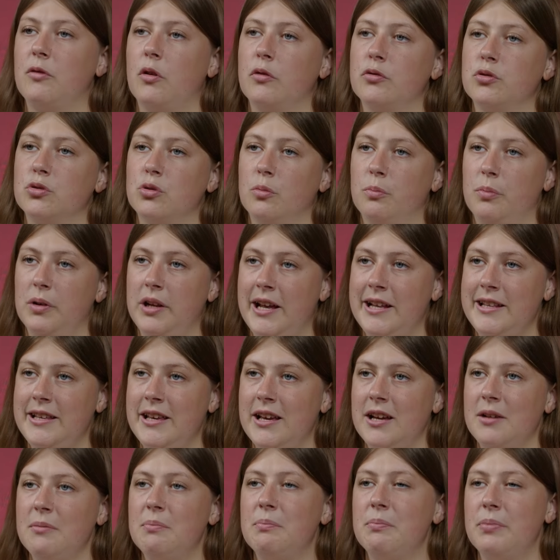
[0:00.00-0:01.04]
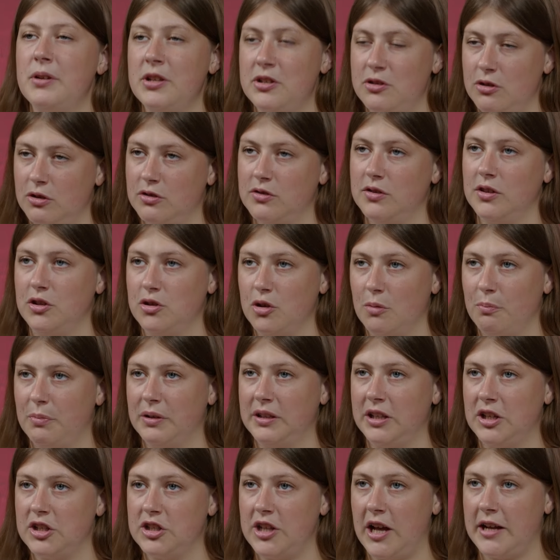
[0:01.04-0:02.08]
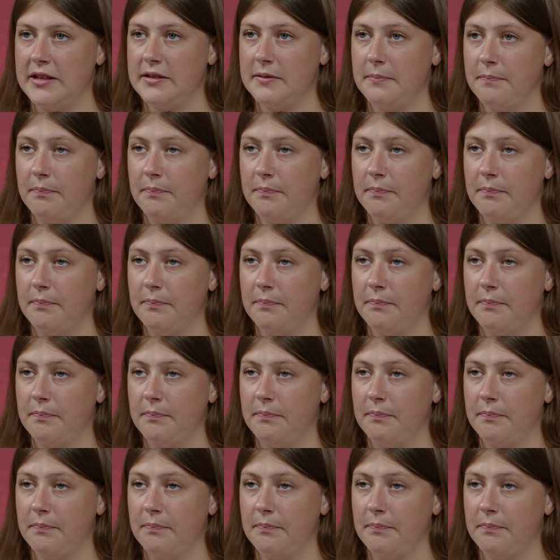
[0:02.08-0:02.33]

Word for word: вступления придется еще подождать.